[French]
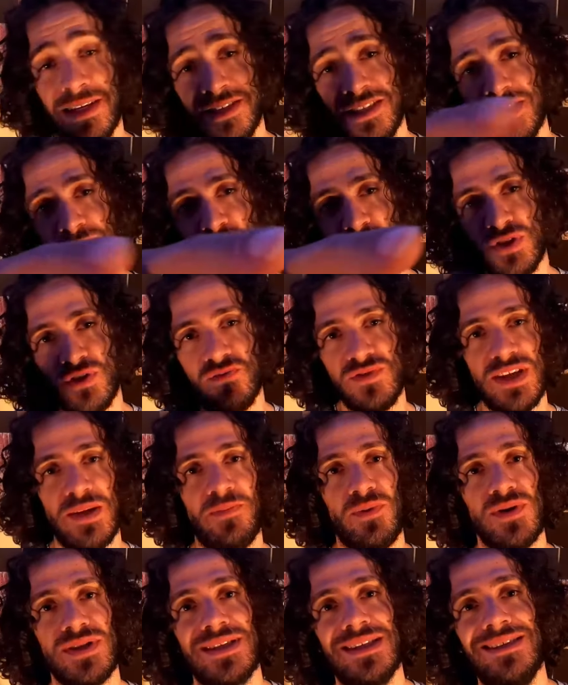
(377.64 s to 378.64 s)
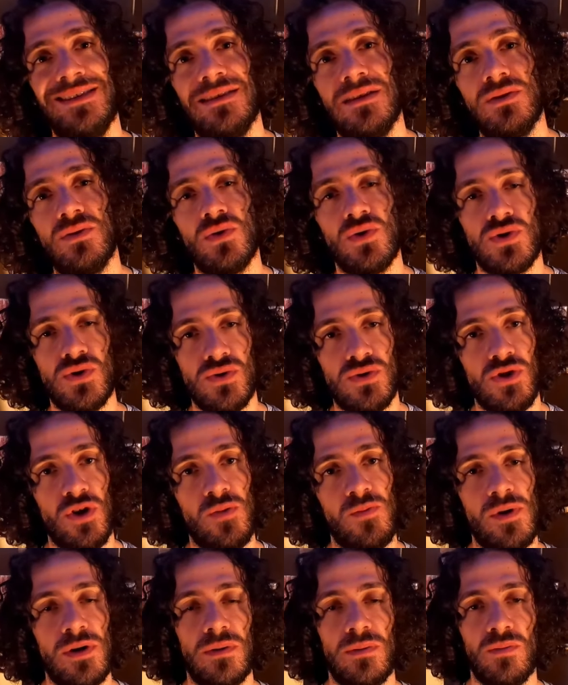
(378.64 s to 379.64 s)
Allez, dites-moi ce que vous avez pensé de ce
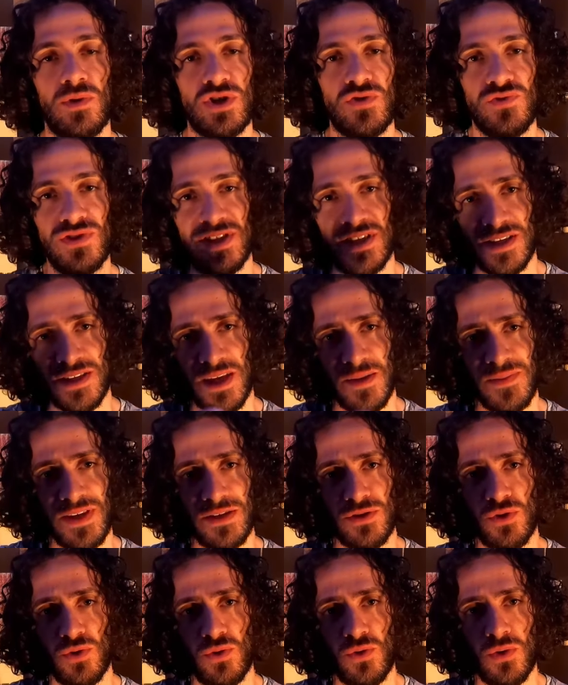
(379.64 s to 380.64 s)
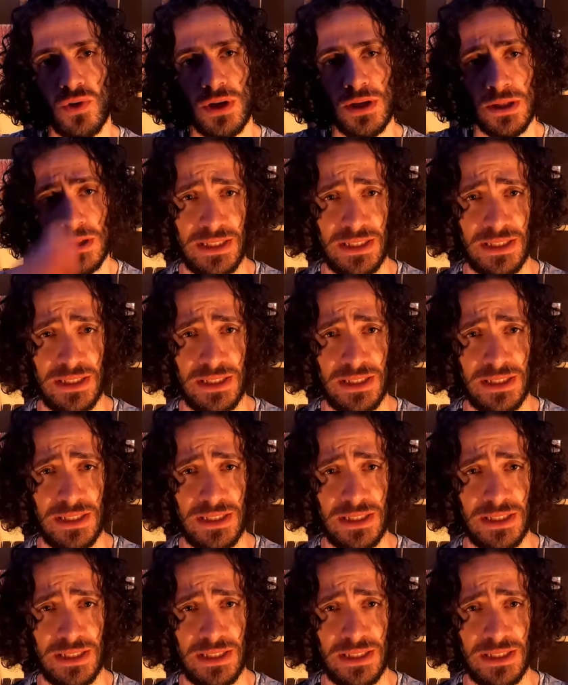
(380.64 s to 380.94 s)
tome. Moi, je vous dis à très bientôt.